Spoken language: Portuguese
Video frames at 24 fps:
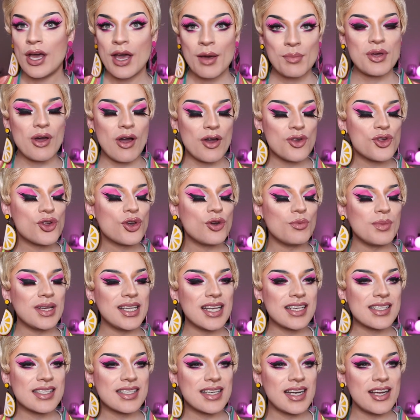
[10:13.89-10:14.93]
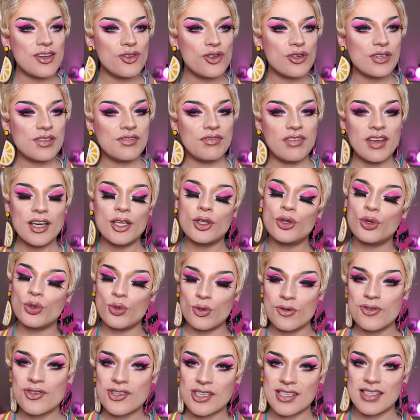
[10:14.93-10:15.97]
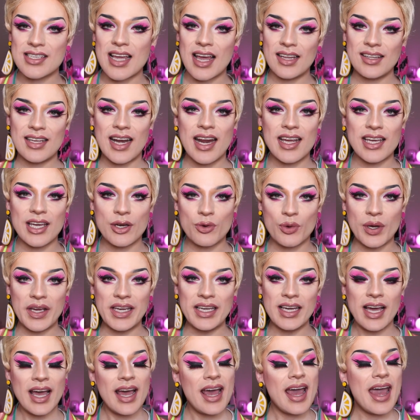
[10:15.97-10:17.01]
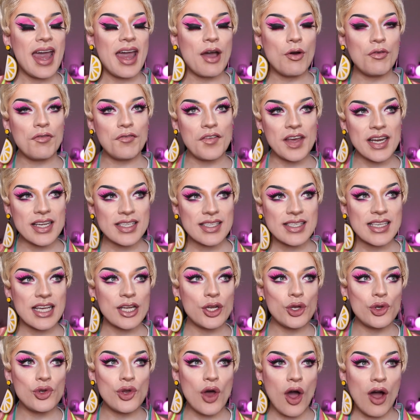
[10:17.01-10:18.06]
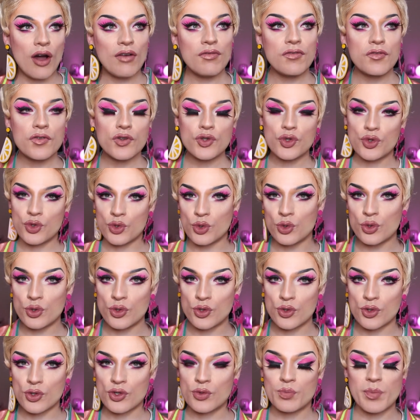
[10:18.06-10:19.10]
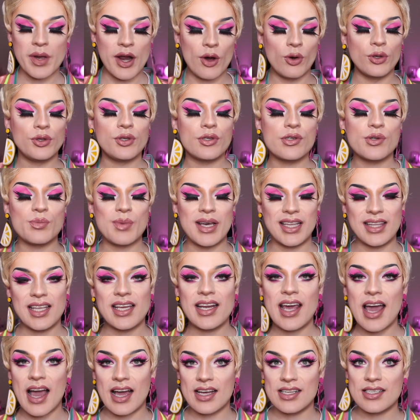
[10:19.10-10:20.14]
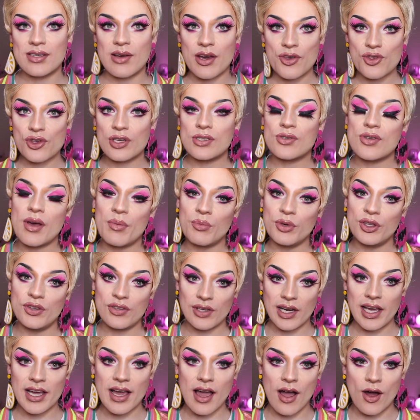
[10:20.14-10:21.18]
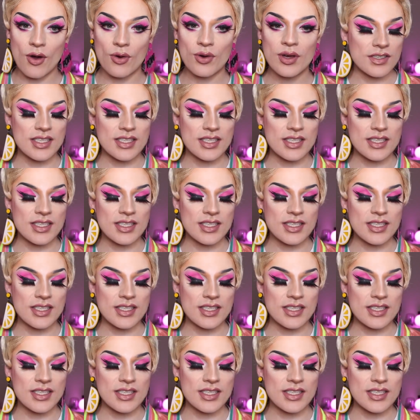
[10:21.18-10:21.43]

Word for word: Porque eu acho que uma das grandes virtudes da drag queen é oferecer novos usos para outros materiais. Eu acho que isso é muito legal.